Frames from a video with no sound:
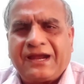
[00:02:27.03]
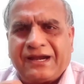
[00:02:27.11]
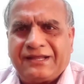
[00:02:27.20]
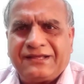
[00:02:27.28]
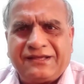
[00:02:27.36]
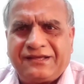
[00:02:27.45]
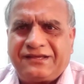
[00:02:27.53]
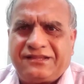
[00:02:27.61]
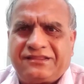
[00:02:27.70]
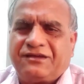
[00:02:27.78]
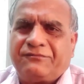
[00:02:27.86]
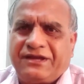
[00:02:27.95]

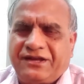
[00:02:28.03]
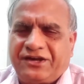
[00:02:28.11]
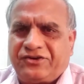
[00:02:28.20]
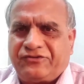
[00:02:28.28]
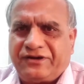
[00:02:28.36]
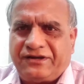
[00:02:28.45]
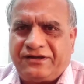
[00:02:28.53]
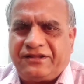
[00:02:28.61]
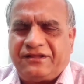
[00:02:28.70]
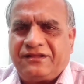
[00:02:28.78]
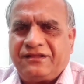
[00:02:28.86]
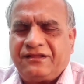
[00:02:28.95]

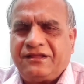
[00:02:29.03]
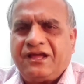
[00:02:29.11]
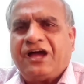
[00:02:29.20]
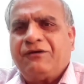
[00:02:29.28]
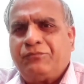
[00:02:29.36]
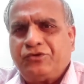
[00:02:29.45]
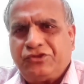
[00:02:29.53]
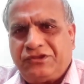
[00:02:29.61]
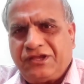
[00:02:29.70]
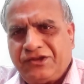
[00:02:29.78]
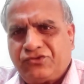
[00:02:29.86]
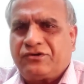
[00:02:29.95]
కళంకితమైనటువంటి ఆ
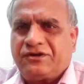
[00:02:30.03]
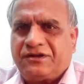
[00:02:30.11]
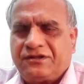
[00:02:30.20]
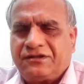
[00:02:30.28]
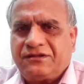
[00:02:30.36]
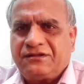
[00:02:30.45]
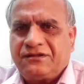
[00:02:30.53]
బుద్ధిని చూడండి